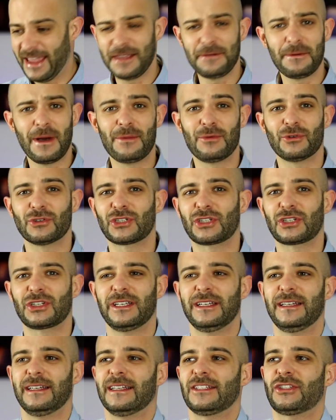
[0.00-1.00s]
e
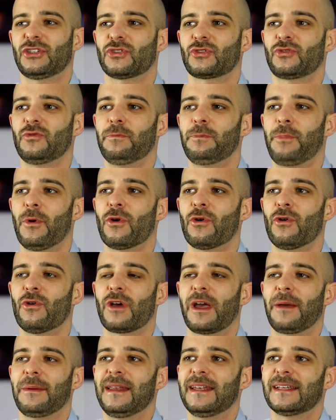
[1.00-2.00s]
íbamos hechos un poco
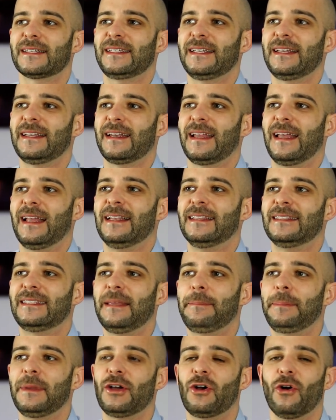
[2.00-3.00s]
lo que viene a ser el
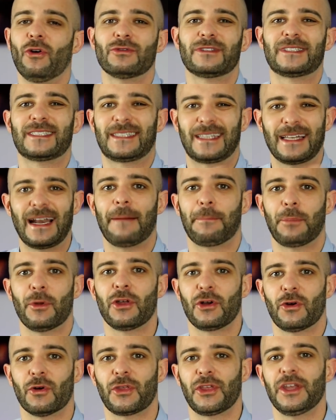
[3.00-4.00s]
típico trapo
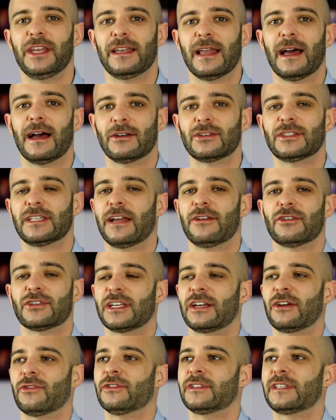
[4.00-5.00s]
de cocina. O sea,
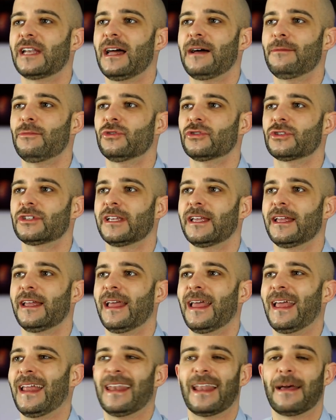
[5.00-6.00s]
nos encontrábamos
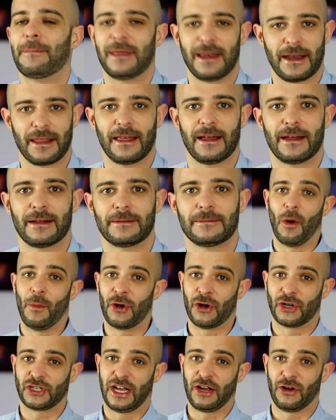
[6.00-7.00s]
en la mierda.
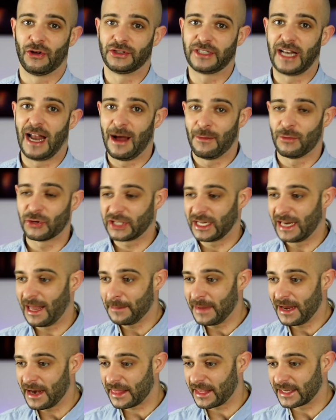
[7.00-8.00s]
Como nos encontrábamos en la
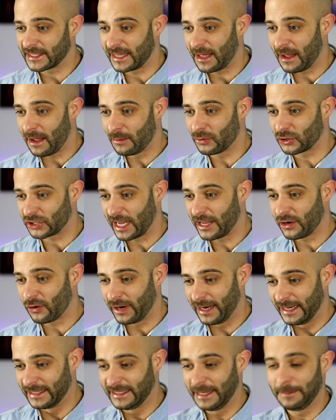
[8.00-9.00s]
mierda, estábamos ahí
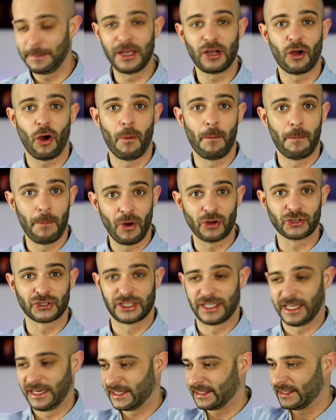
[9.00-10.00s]
con el típico
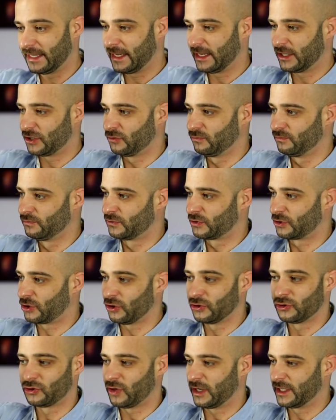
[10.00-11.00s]
Monster, este que es un
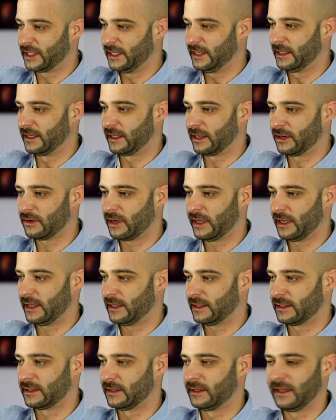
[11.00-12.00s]
troncho así, creo
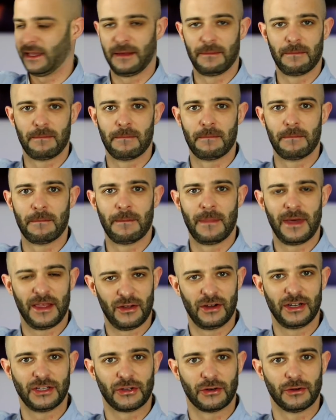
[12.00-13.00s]
que es de
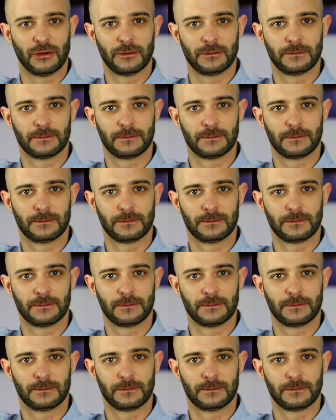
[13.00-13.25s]
medio litro.